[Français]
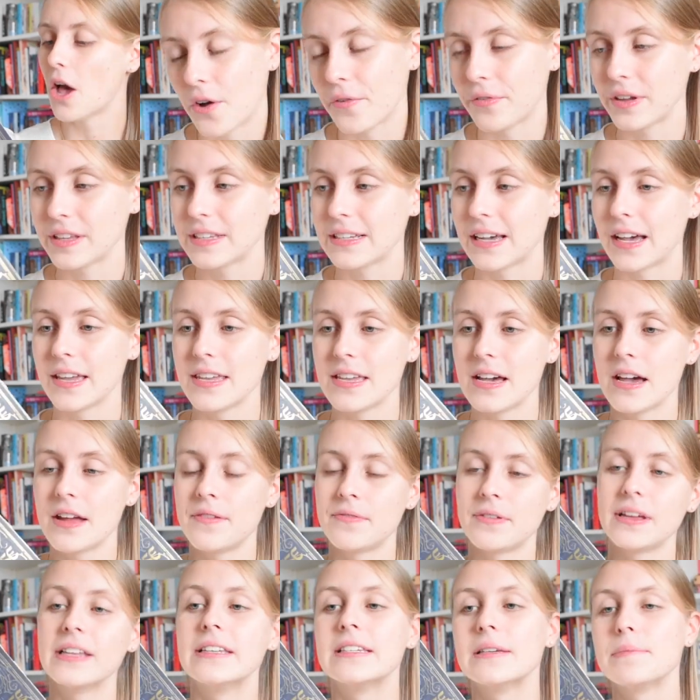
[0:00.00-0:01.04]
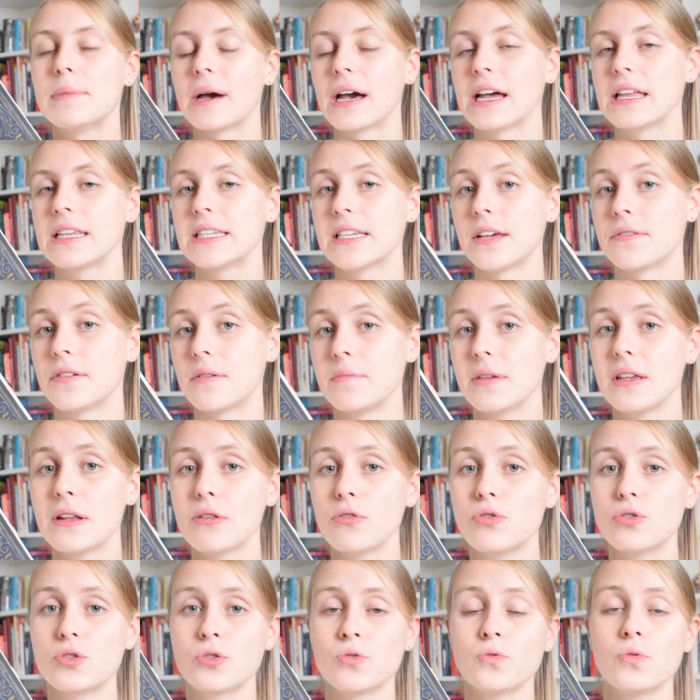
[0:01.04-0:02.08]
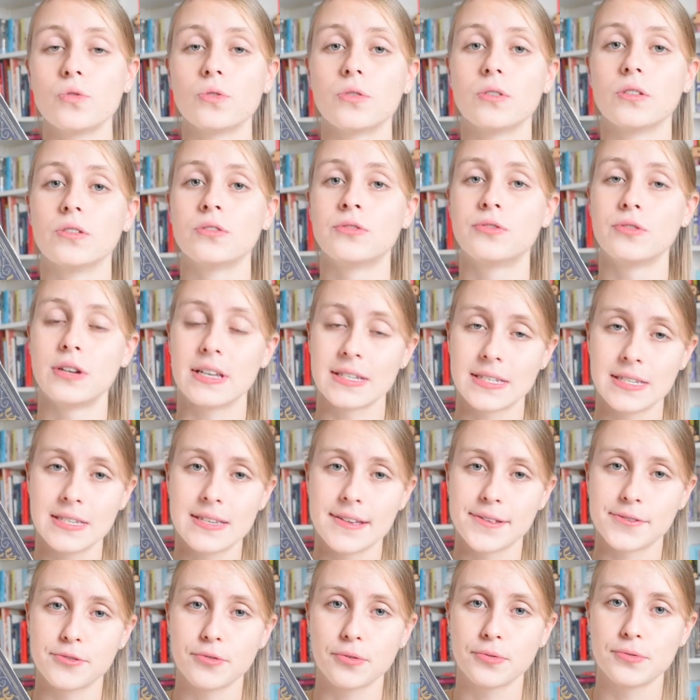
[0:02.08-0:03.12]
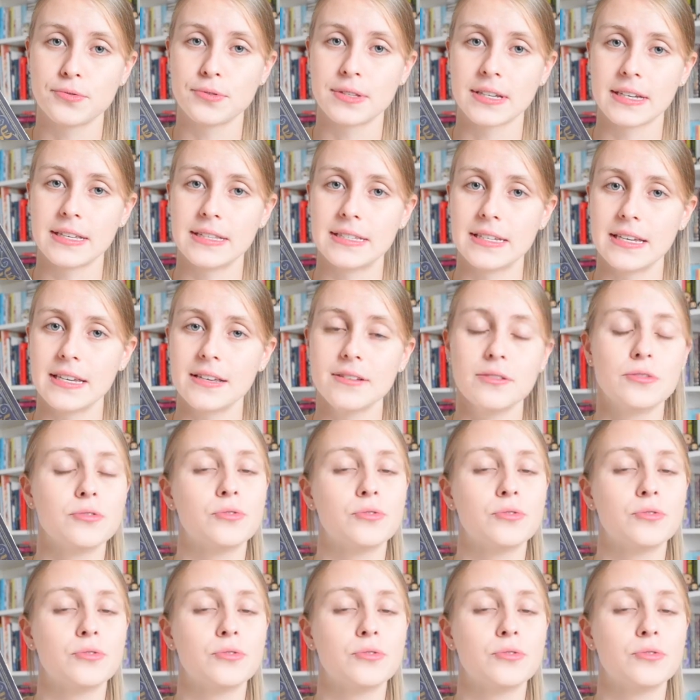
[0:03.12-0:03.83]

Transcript: En fait, Arya, elle va être séparée de sa famille le jour de la signature du traité,